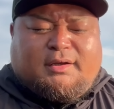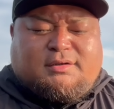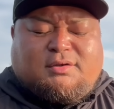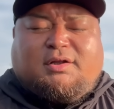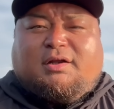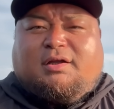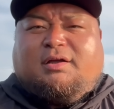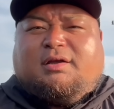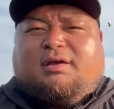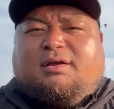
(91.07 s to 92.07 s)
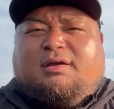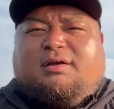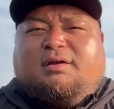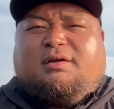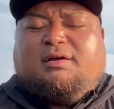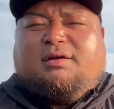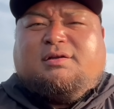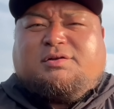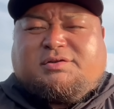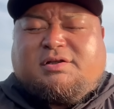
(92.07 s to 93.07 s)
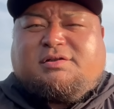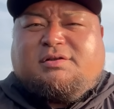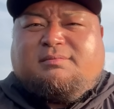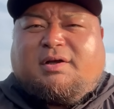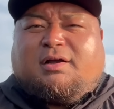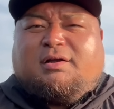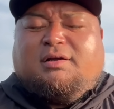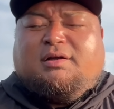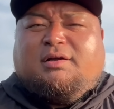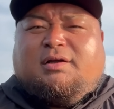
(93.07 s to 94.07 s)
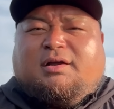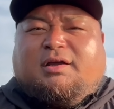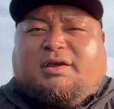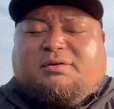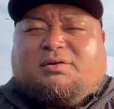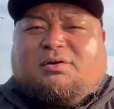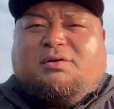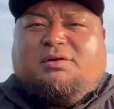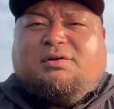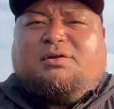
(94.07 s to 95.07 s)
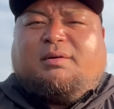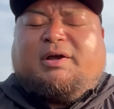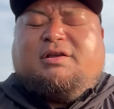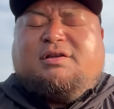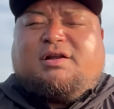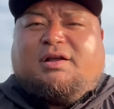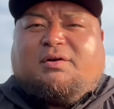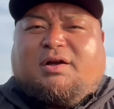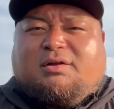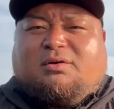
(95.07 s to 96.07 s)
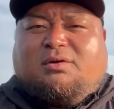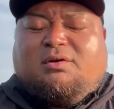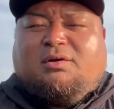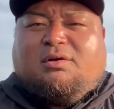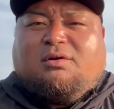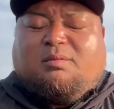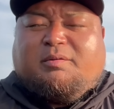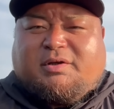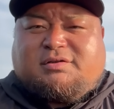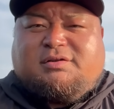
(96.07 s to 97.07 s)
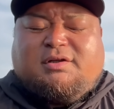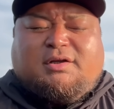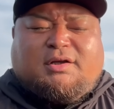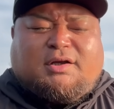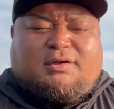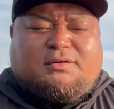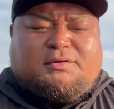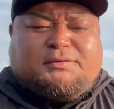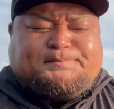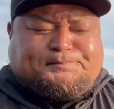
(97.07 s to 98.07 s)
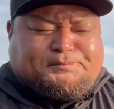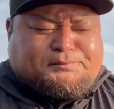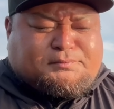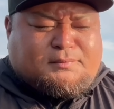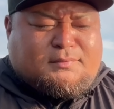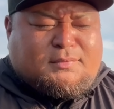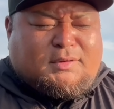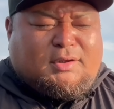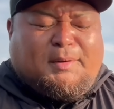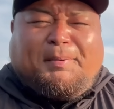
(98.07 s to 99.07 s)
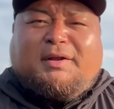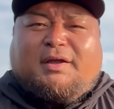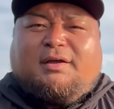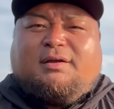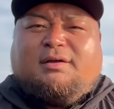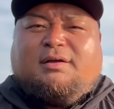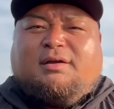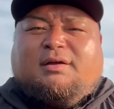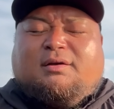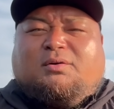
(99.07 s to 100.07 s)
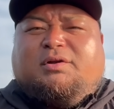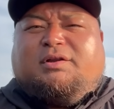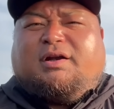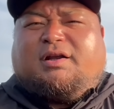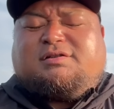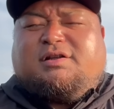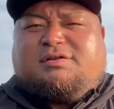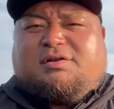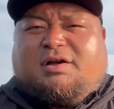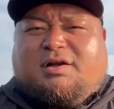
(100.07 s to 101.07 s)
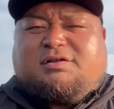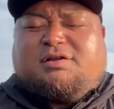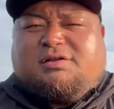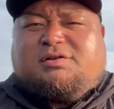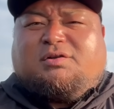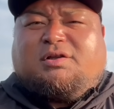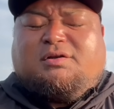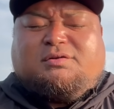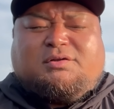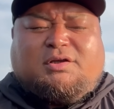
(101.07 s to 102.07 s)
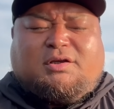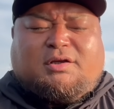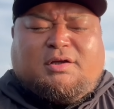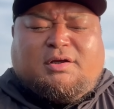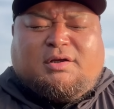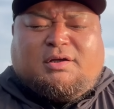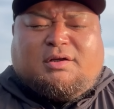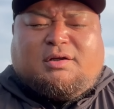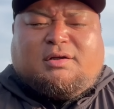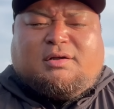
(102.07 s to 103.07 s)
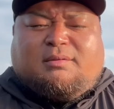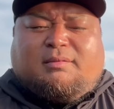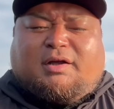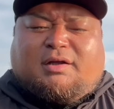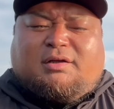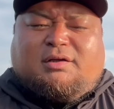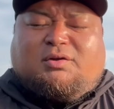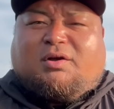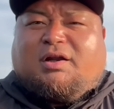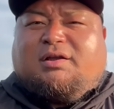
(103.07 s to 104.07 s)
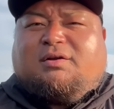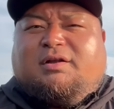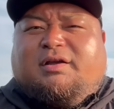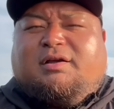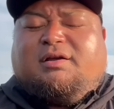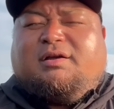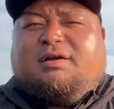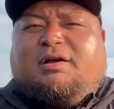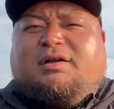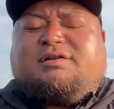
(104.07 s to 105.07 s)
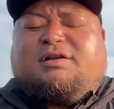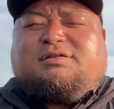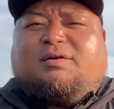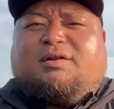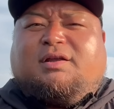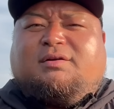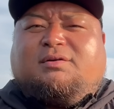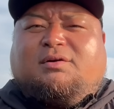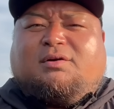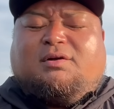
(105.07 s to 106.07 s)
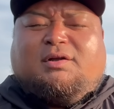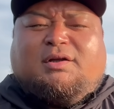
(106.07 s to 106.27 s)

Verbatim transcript: それでね、直接、まあ、聞くというのが、まあいいんじゃないのかなと思います。やっぱりね、こうらしいですよ、ああらしいですよっていうふうに、まあ、人から人にね、話が伝わっていくと、